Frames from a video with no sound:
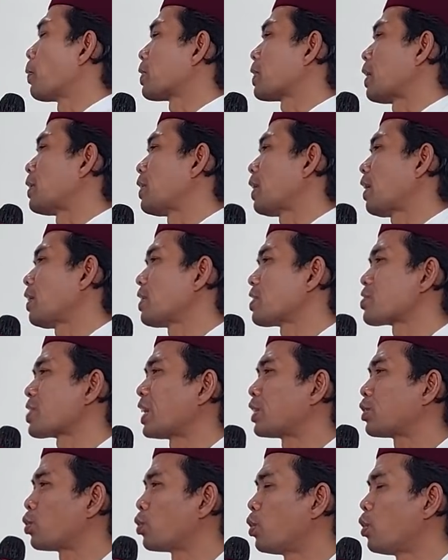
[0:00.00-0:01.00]
pertanyaannya
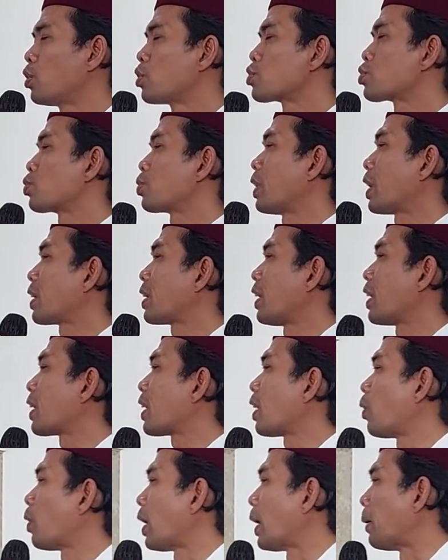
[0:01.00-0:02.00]
satu sudahkah
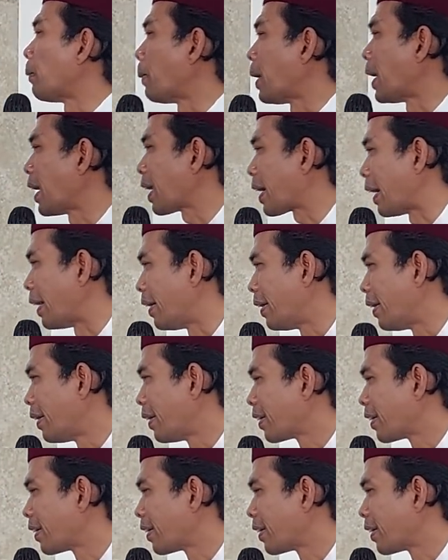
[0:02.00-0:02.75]
kau amalkan